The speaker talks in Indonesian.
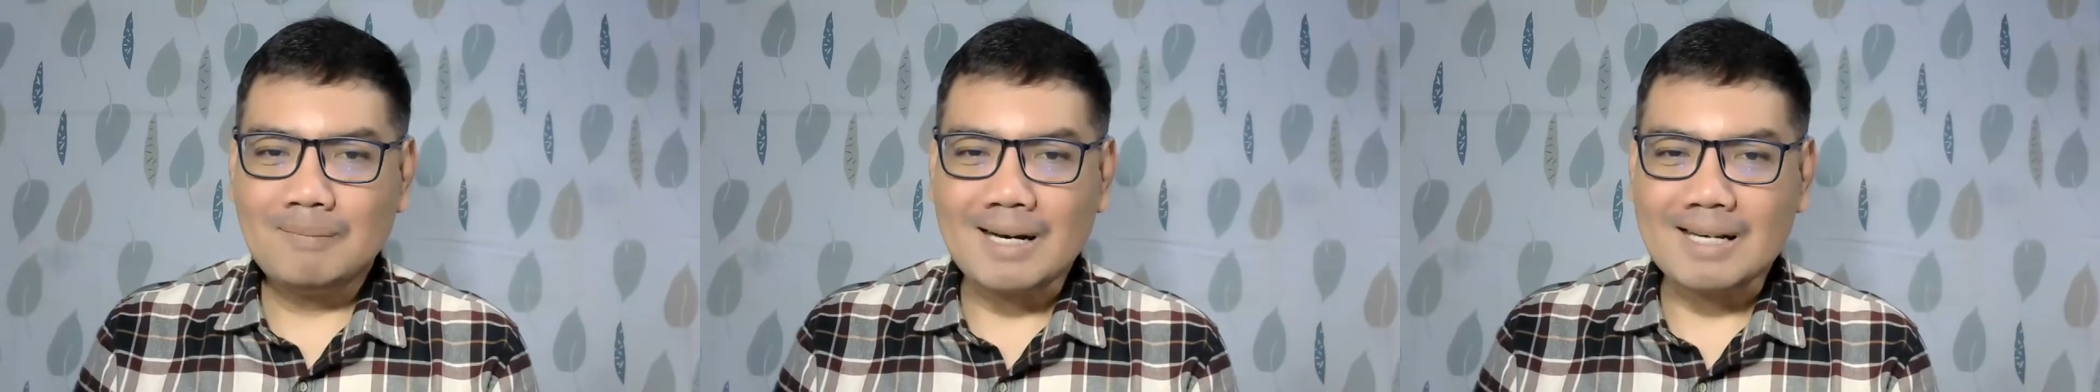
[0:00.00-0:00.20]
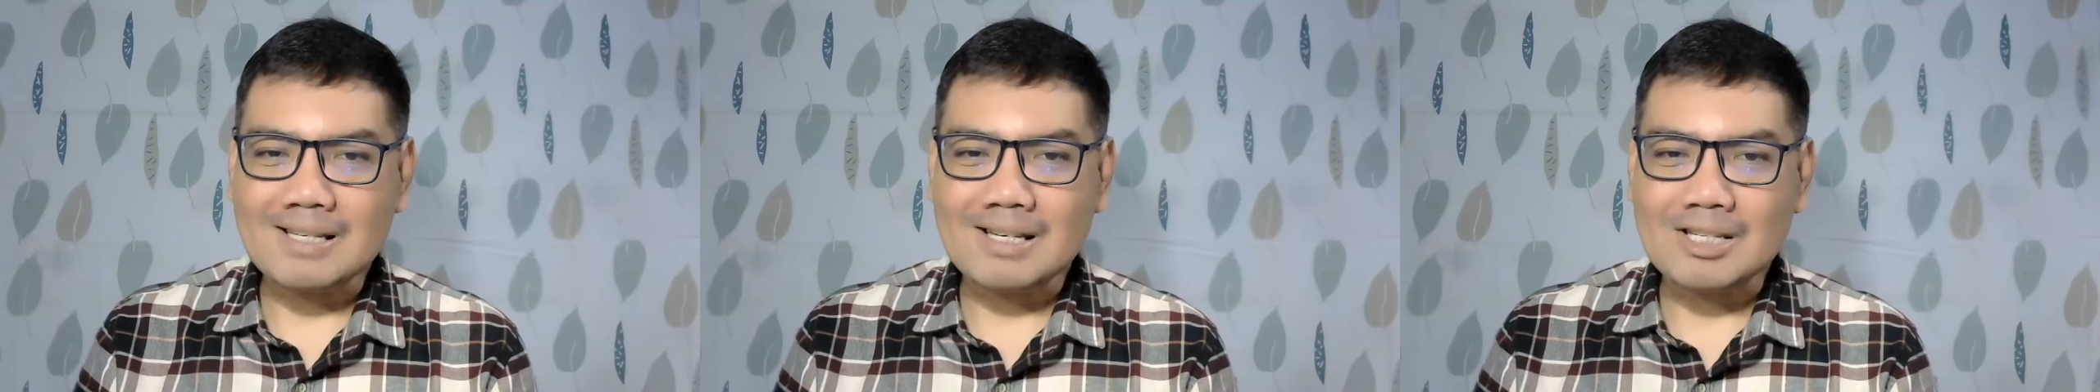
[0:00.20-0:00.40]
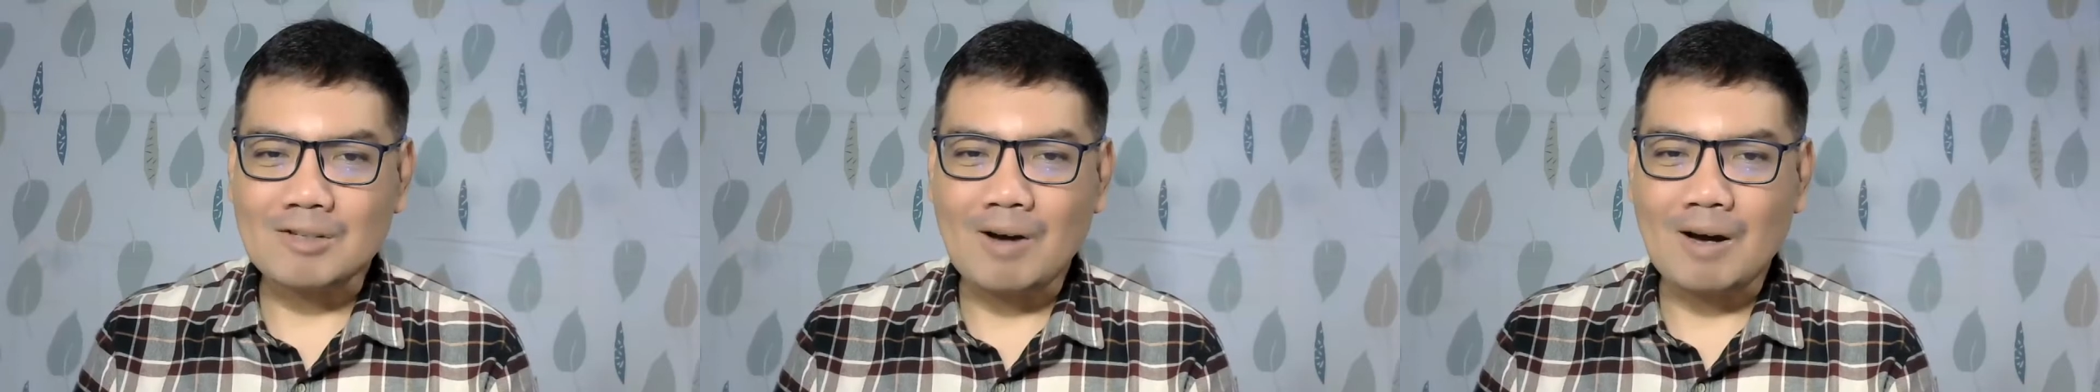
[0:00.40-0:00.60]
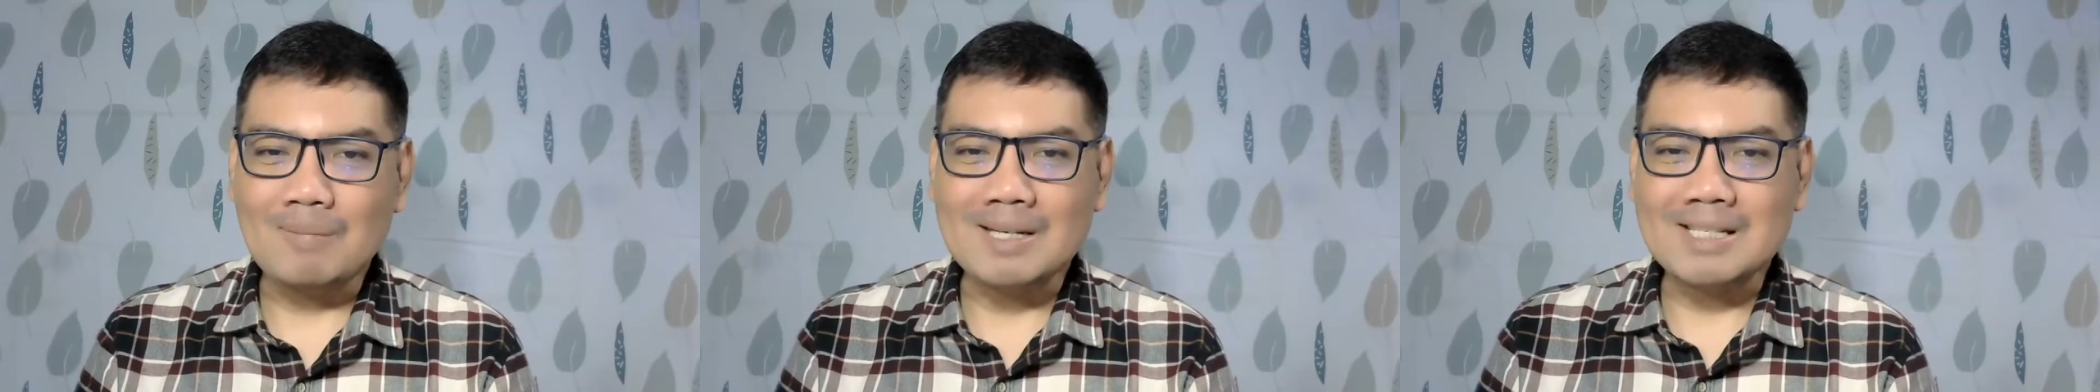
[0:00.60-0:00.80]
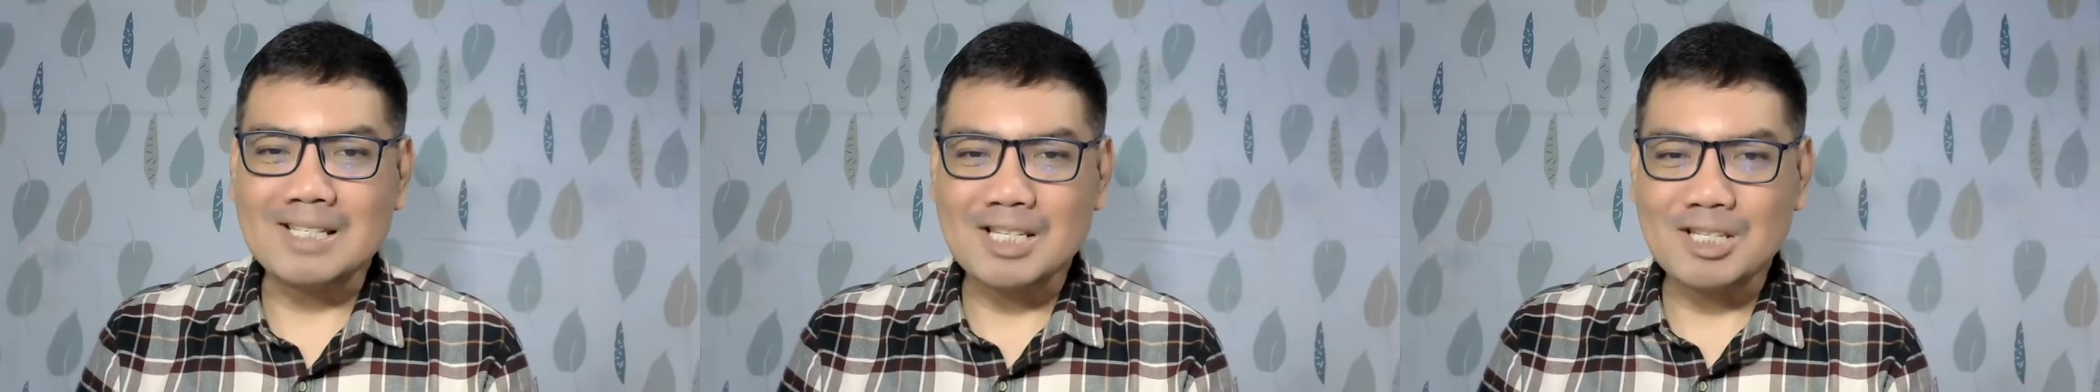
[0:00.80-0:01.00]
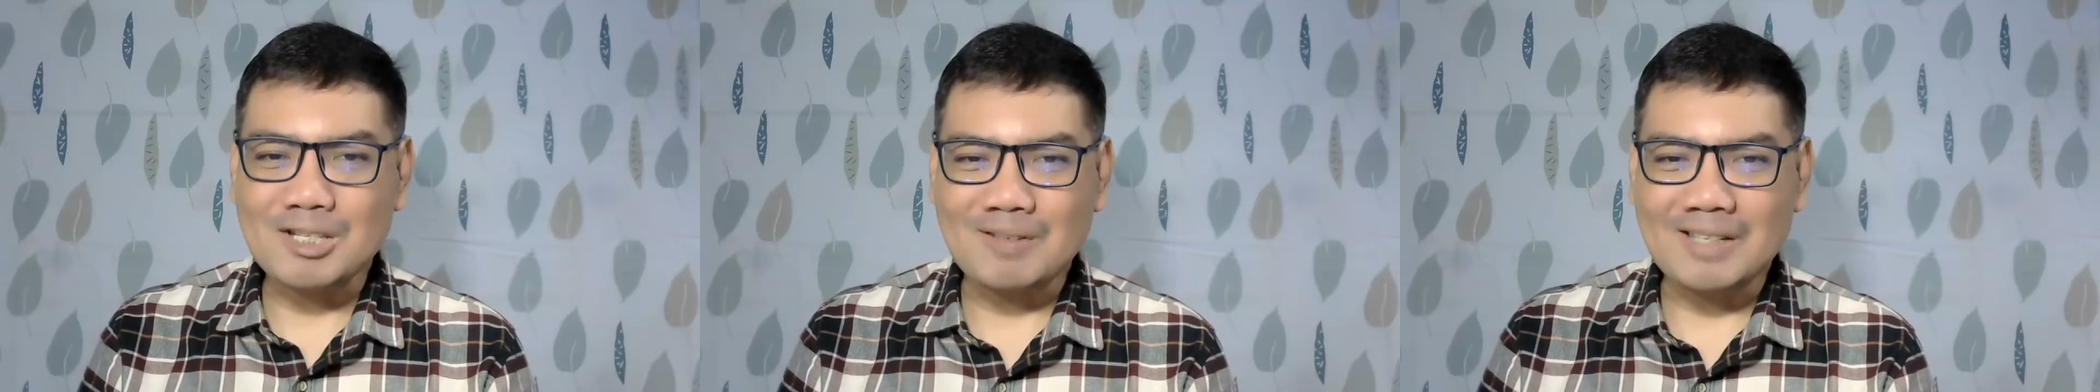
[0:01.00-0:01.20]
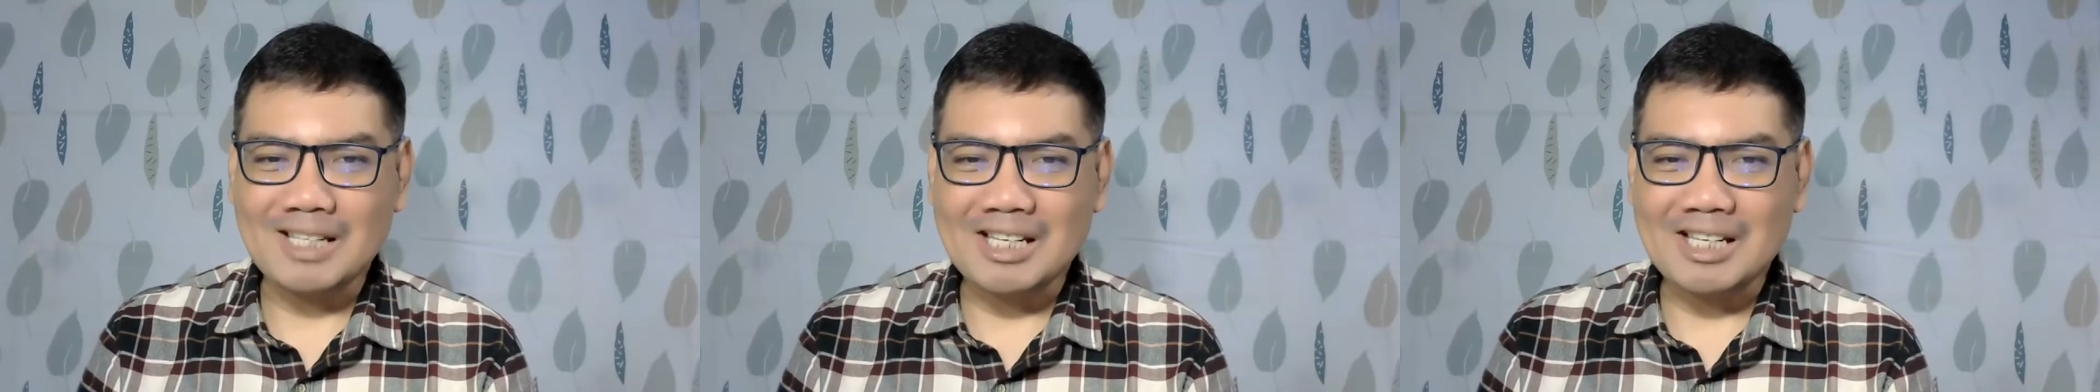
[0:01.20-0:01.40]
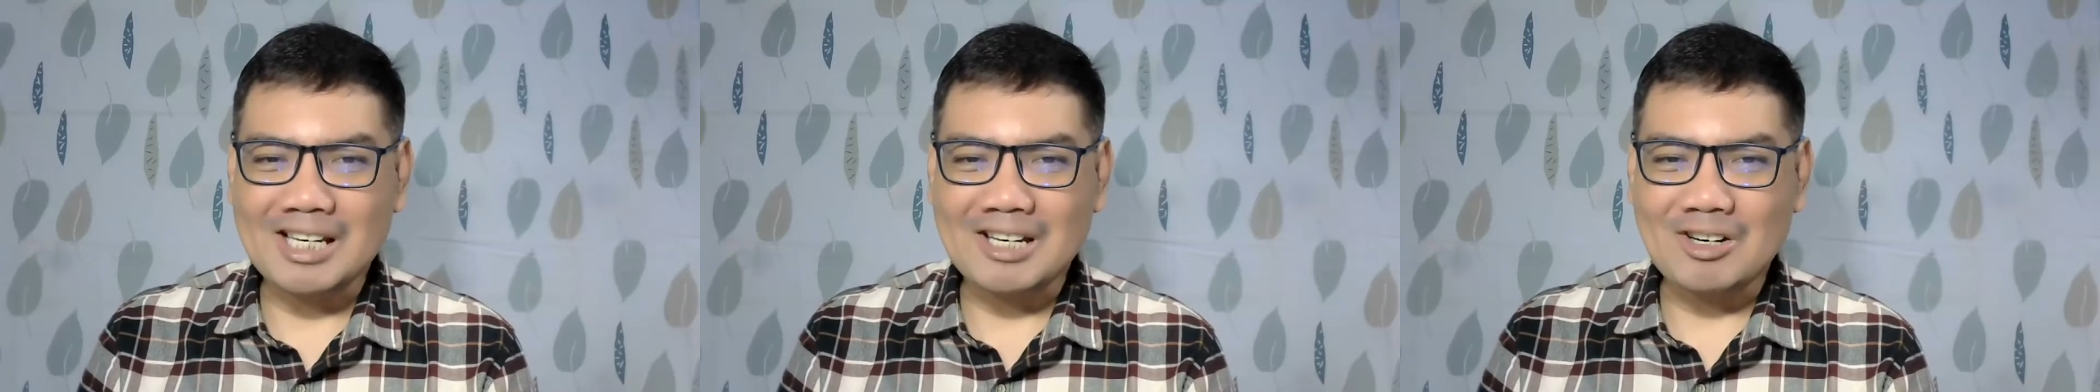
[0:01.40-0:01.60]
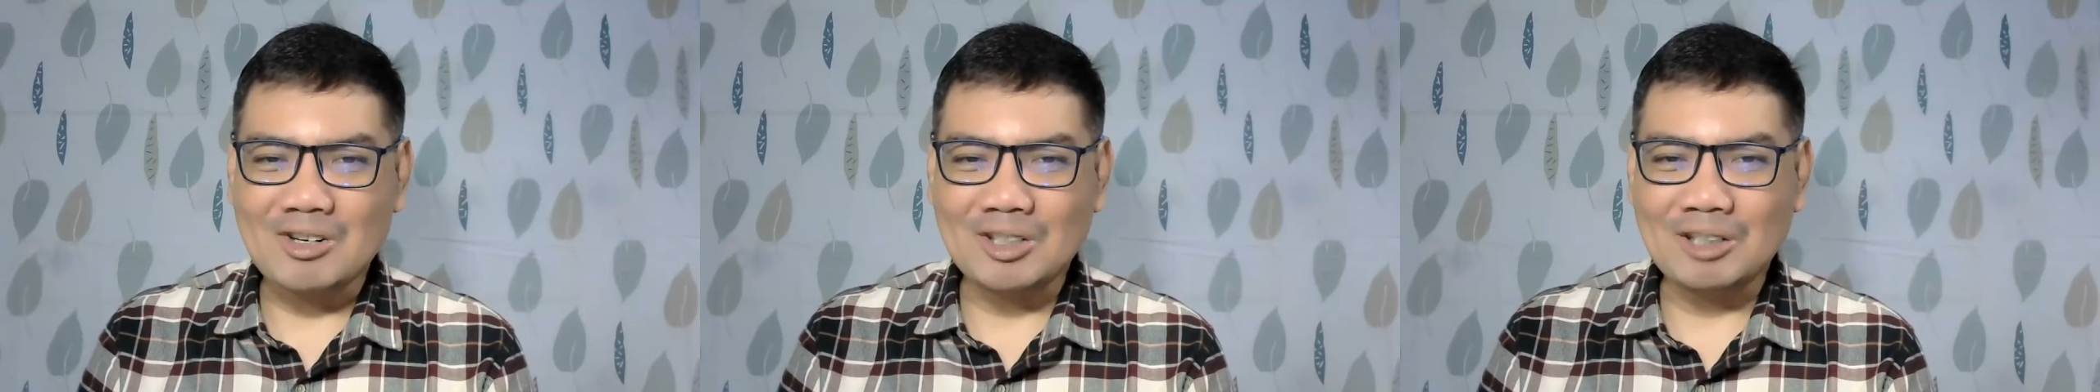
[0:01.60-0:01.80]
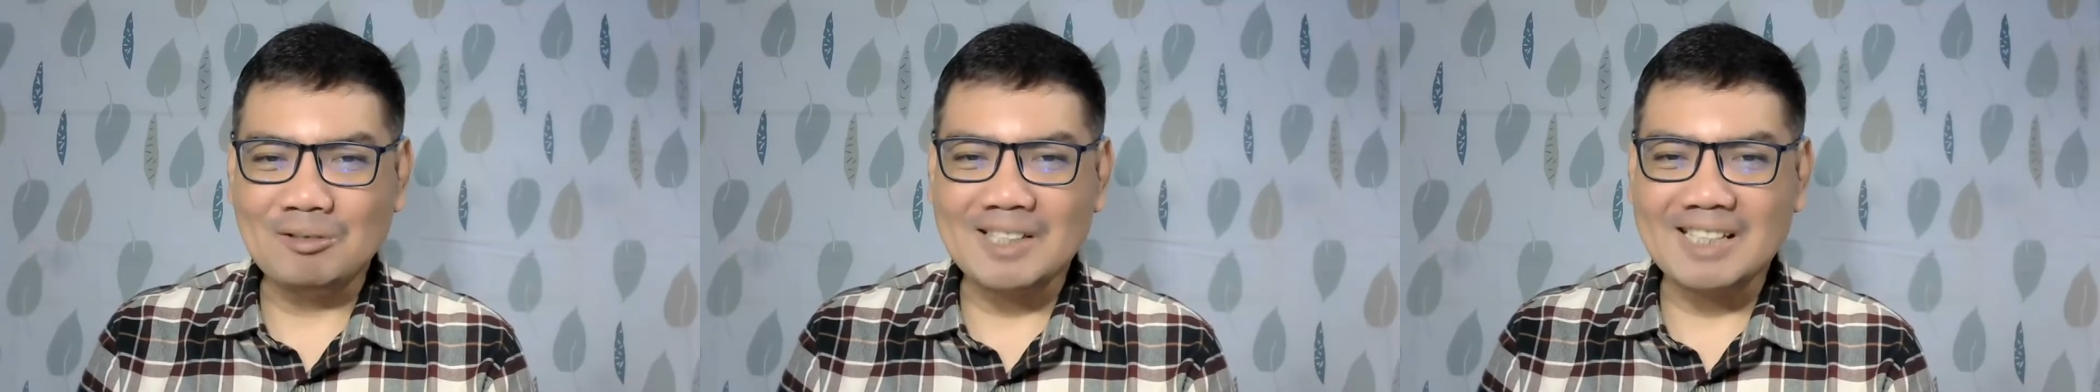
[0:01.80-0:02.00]
mahasiswa-mahasiswi
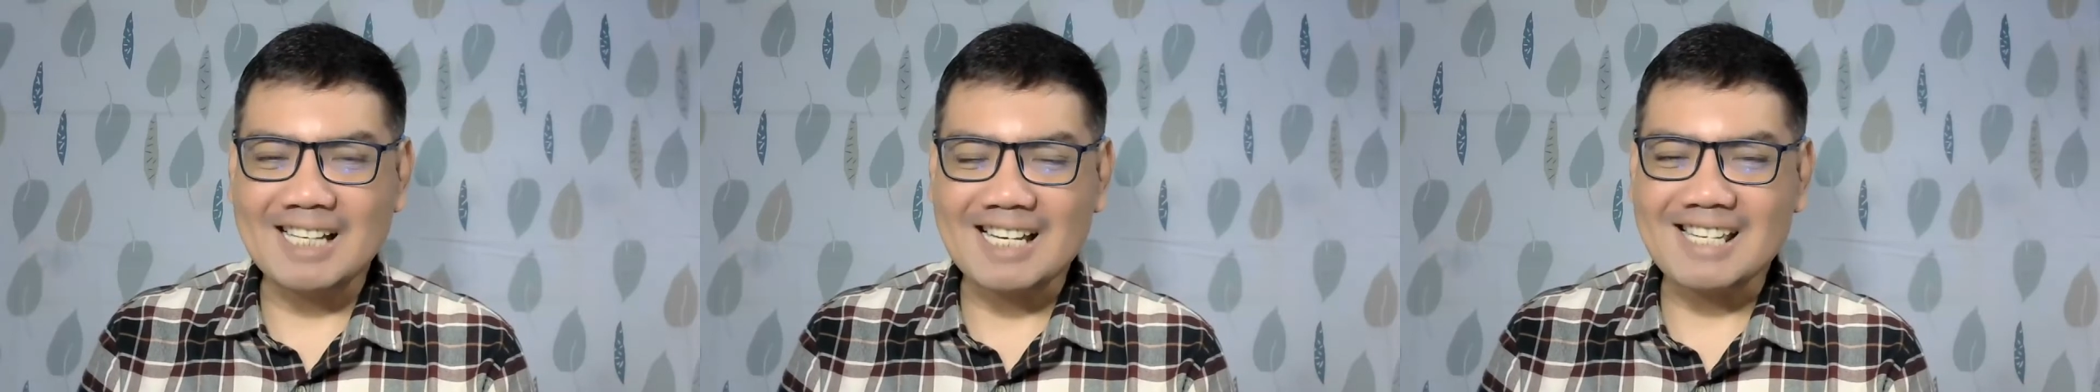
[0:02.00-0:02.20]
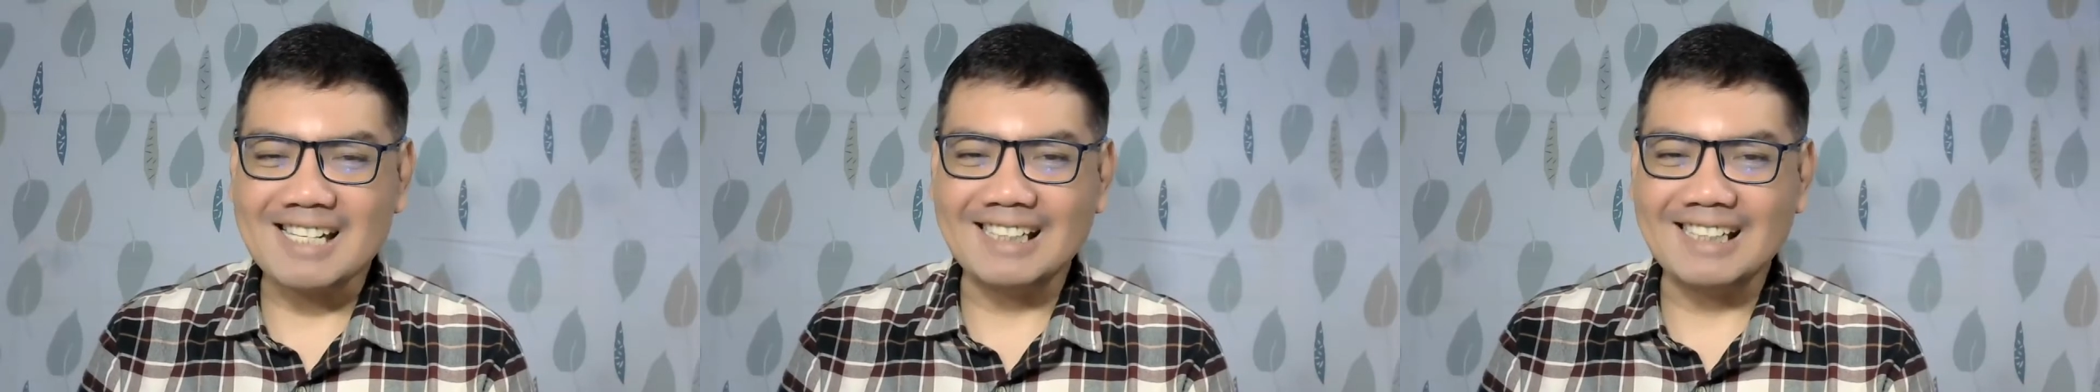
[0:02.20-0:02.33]
Universitas